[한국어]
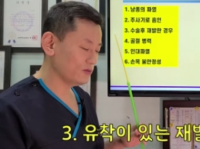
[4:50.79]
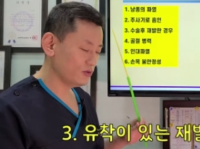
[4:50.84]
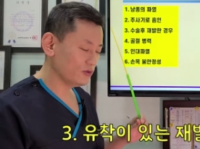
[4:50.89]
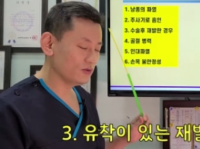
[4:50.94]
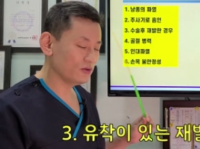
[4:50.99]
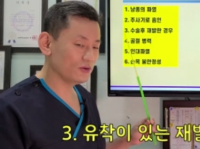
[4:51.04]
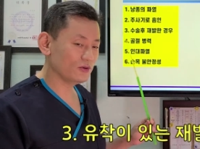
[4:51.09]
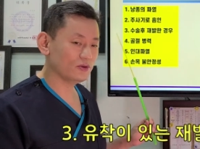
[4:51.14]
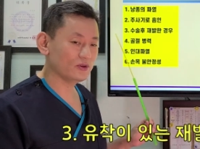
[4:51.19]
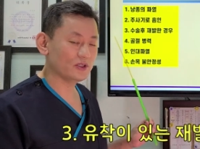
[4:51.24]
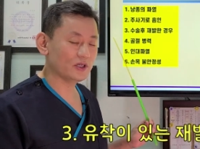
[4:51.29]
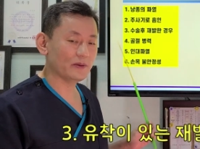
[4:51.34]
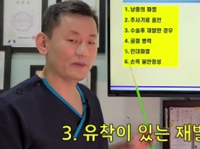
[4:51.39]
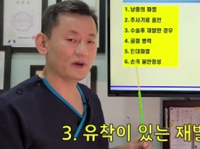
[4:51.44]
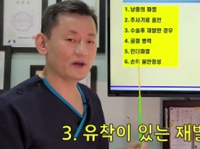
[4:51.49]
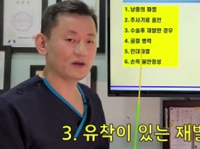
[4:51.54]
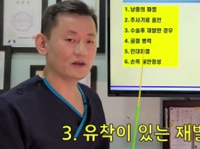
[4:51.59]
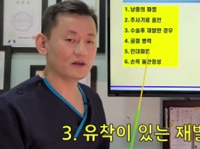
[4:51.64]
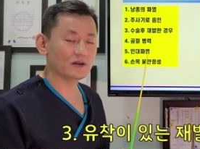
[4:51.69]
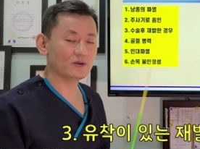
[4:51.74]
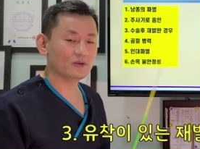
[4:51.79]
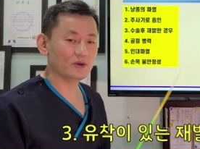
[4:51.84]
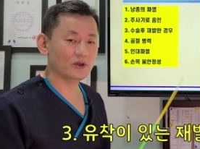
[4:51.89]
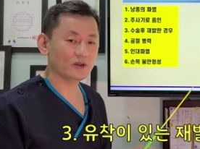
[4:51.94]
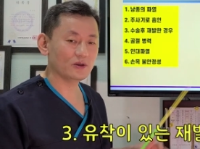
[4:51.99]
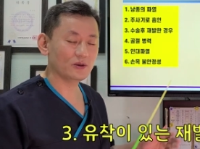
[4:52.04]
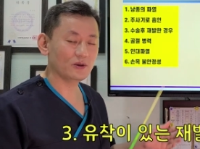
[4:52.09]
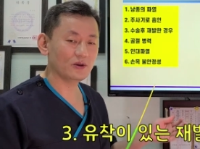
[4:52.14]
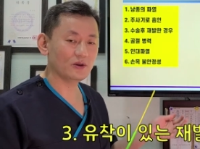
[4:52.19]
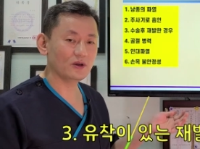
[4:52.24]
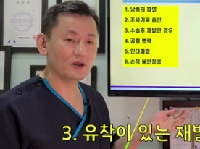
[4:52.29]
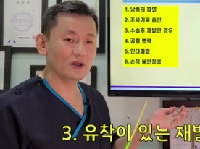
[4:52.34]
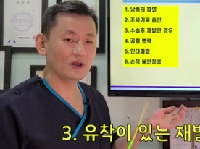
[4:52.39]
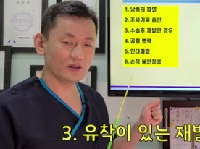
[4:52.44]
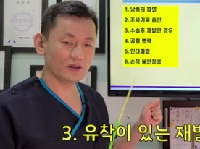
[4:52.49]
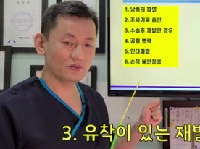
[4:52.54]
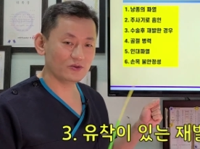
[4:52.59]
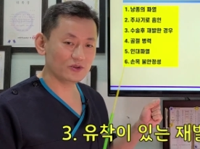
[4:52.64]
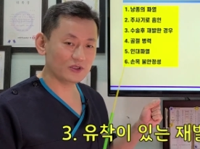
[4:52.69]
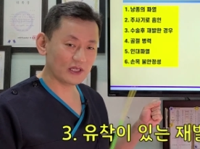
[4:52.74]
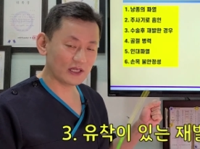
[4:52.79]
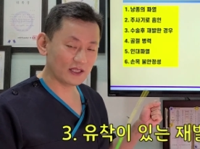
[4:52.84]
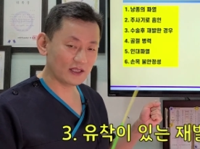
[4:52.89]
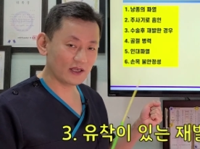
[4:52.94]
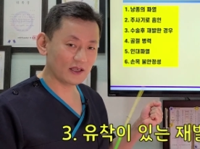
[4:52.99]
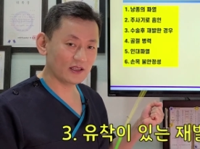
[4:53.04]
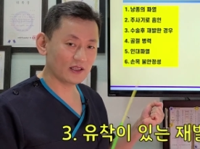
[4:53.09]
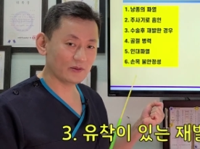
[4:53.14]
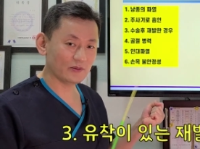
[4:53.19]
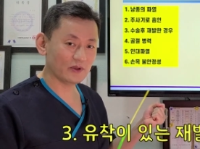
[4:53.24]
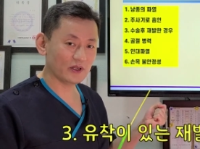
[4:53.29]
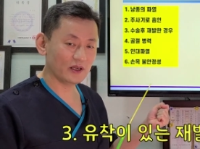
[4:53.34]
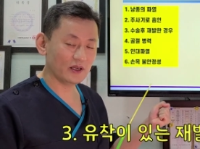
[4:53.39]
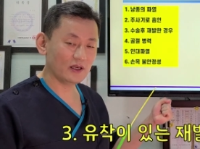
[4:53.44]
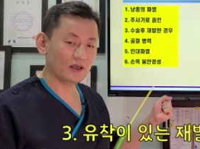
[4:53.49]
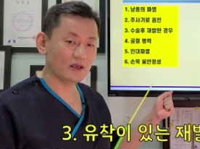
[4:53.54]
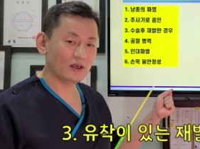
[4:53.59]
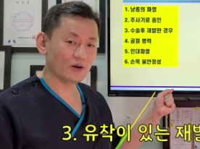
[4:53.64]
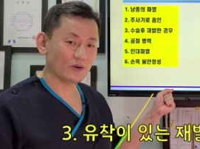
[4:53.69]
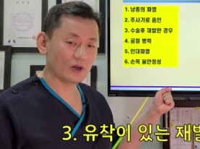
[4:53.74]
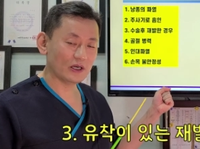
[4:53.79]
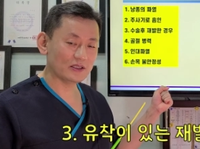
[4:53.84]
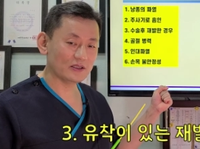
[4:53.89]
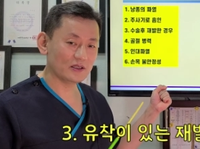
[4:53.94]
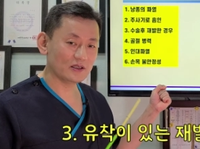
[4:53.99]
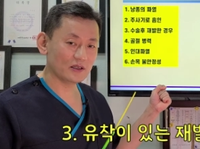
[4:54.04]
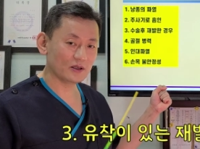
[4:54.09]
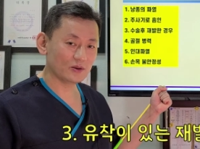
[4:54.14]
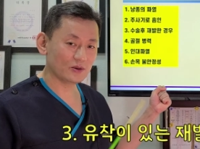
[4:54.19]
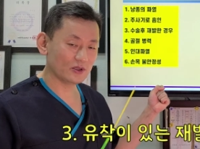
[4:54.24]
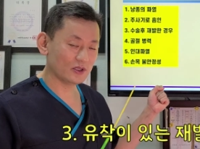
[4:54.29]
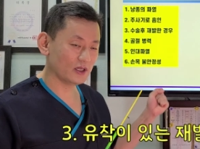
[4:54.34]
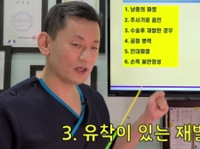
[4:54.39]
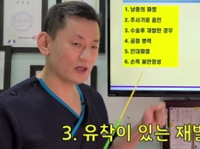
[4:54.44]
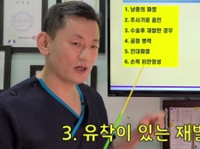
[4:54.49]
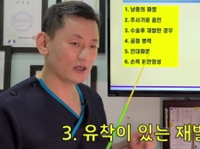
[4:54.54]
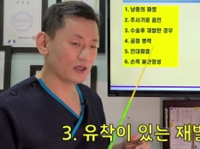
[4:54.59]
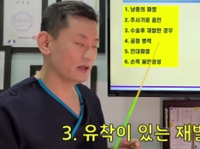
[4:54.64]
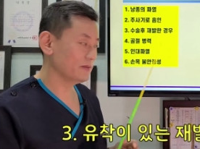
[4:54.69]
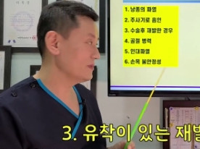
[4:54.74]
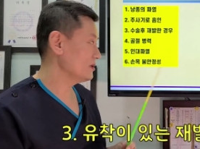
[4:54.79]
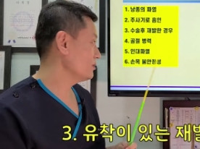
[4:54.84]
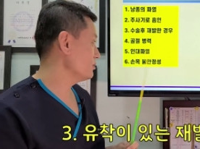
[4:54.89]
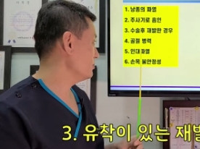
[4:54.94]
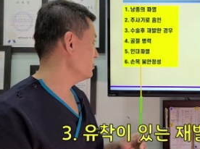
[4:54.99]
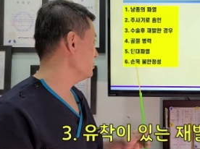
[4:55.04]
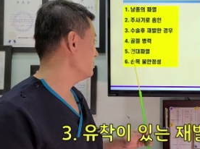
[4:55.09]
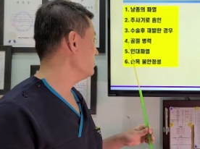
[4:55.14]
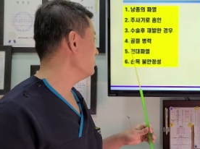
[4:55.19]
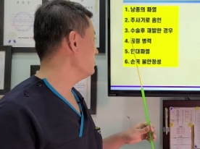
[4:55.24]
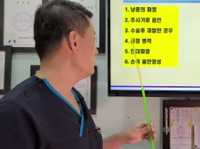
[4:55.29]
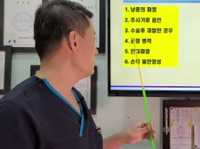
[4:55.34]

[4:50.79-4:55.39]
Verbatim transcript: 수술 후 재발한 경우에도 유착이 되기 때문에 관절경으로 제거하기 힘들고요,